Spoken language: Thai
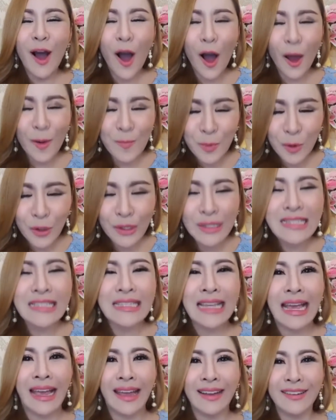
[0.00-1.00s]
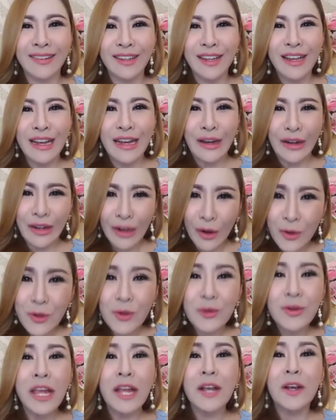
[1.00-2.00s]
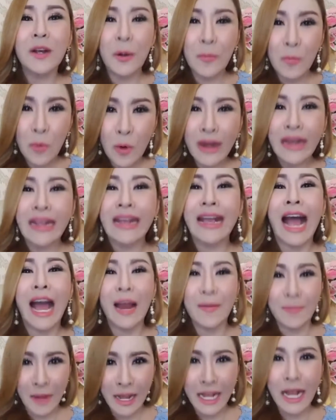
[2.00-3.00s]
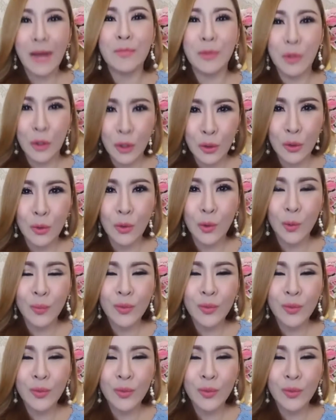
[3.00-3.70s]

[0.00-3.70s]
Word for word: on process เราอยู่ในกระบวนการไปกับครู